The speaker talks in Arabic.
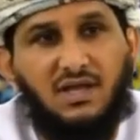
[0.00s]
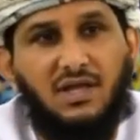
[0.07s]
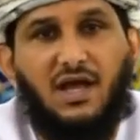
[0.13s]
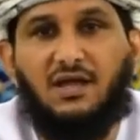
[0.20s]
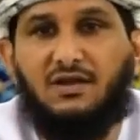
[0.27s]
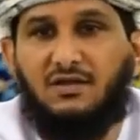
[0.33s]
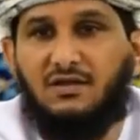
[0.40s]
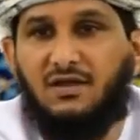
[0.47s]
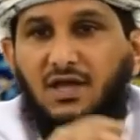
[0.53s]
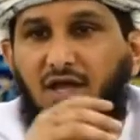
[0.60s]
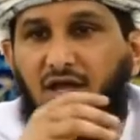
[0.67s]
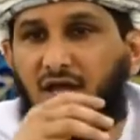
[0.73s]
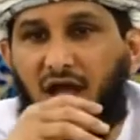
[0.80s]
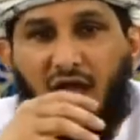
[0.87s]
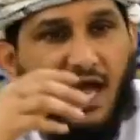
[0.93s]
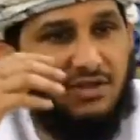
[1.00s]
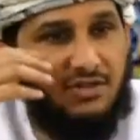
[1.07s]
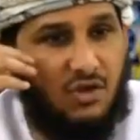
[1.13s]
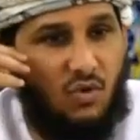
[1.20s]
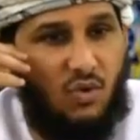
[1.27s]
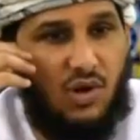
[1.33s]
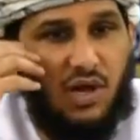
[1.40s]
يعني حد
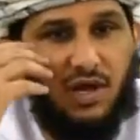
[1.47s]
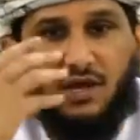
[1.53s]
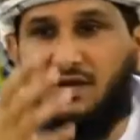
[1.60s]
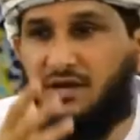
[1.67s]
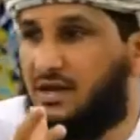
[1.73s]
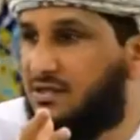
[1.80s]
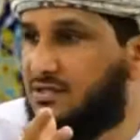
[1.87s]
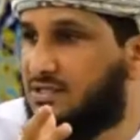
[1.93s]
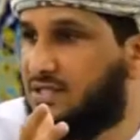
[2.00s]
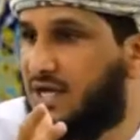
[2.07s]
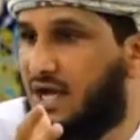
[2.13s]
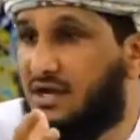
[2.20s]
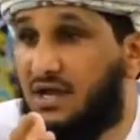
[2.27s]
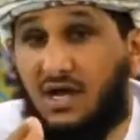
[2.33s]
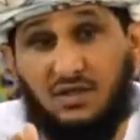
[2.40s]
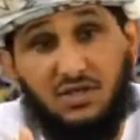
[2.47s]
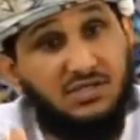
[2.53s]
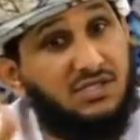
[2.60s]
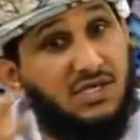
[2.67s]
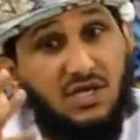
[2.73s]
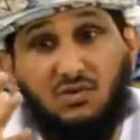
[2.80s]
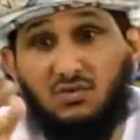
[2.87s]
يقول لك ان انسان هذا
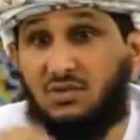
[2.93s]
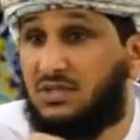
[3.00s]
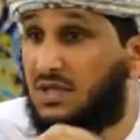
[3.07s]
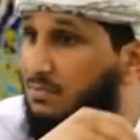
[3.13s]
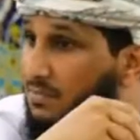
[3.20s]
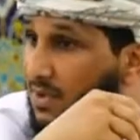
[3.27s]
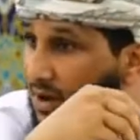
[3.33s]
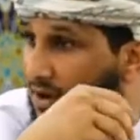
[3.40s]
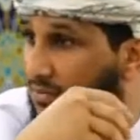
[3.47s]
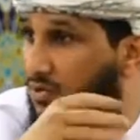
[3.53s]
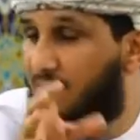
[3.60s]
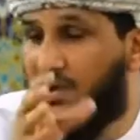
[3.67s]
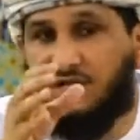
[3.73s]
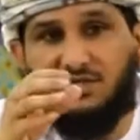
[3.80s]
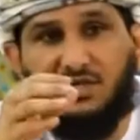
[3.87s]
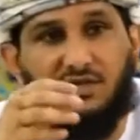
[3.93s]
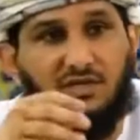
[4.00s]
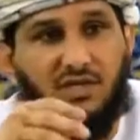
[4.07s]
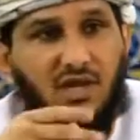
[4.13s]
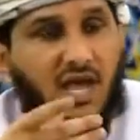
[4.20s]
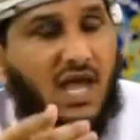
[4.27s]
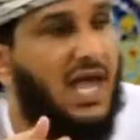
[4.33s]
زين وانت بمره مباشره